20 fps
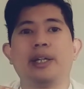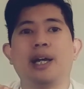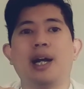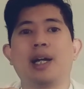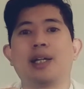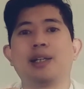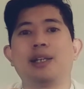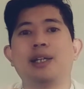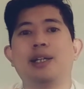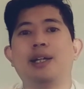
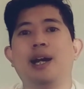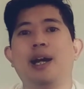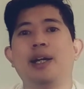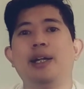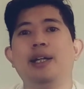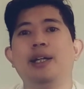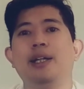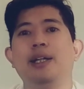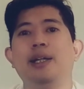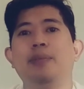yang ketiga
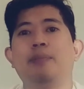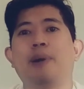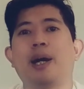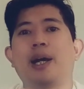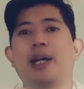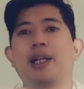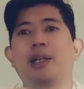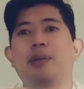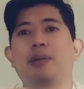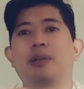ini
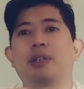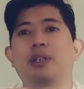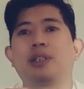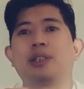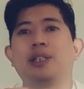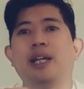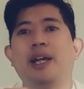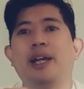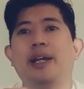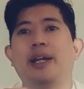paket
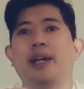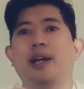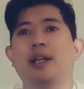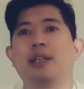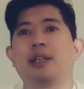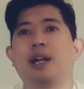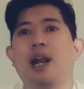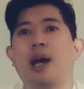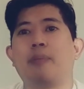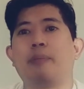C ya,
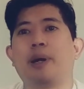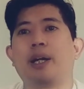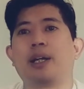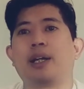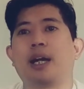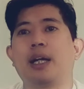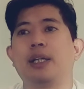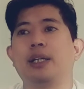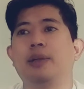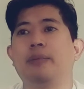
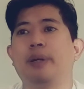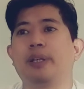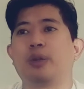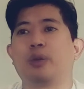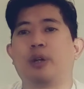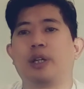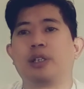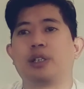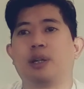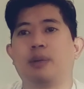8 kali
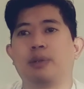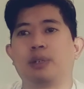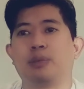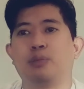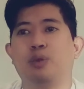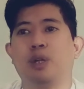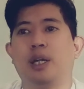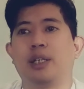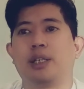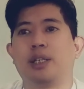mentoring selama
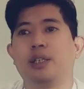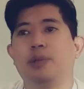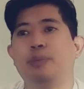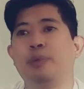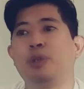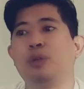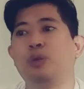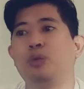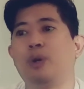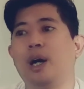sebulan, jadi
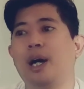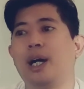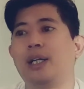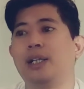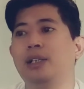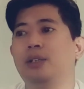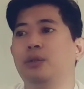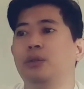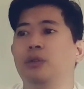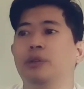seminggu dua
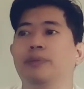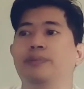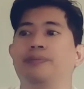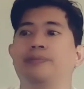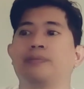kali itu.